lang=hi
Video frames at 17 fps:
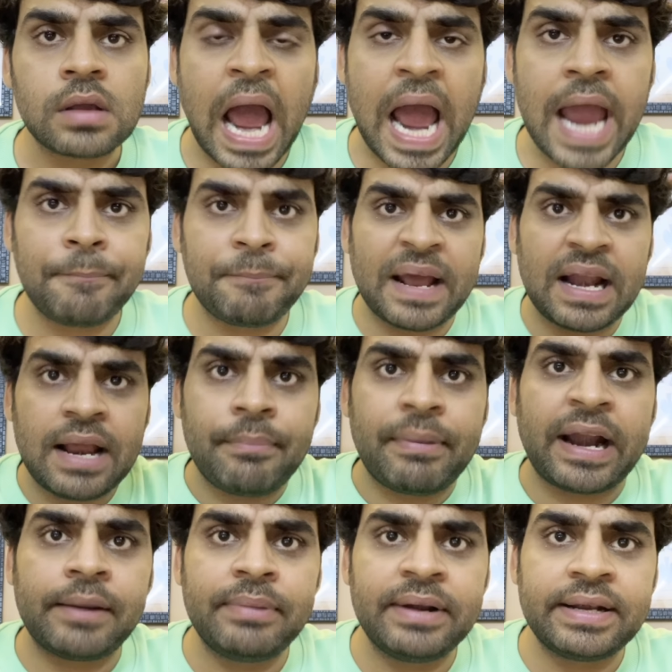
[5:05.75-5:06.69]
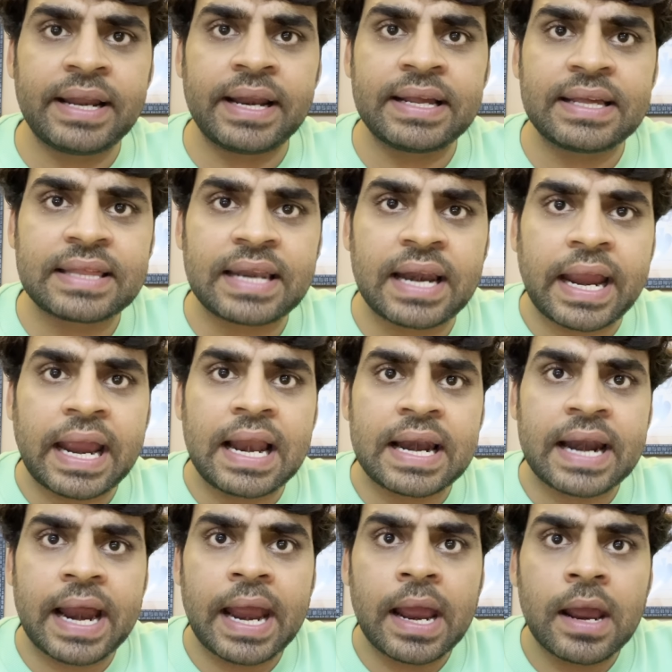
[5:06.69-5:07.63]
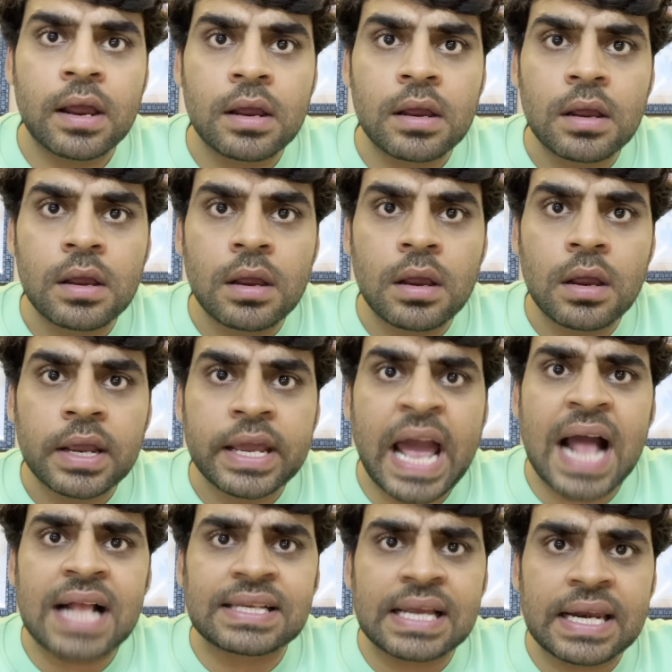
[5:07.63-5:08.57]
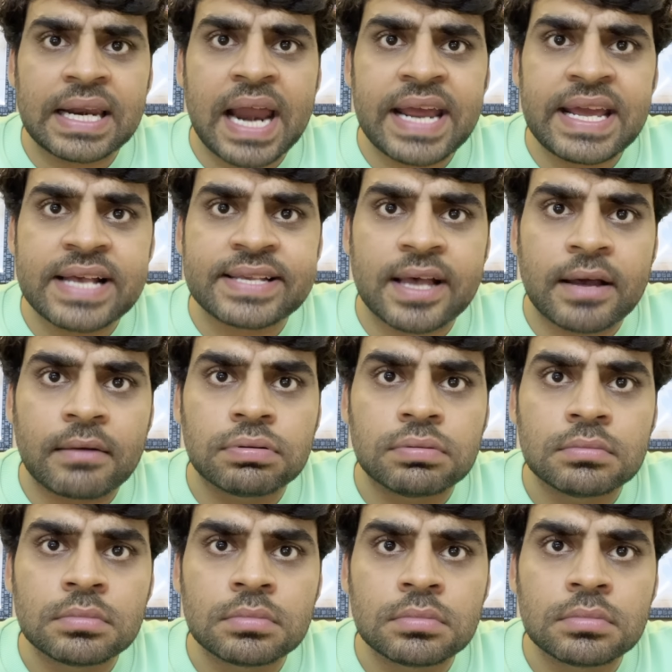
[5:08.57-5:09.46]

आईपीएल बैडमिंटन की तरह खेल रहे हैं क्या चल रहा है ये सब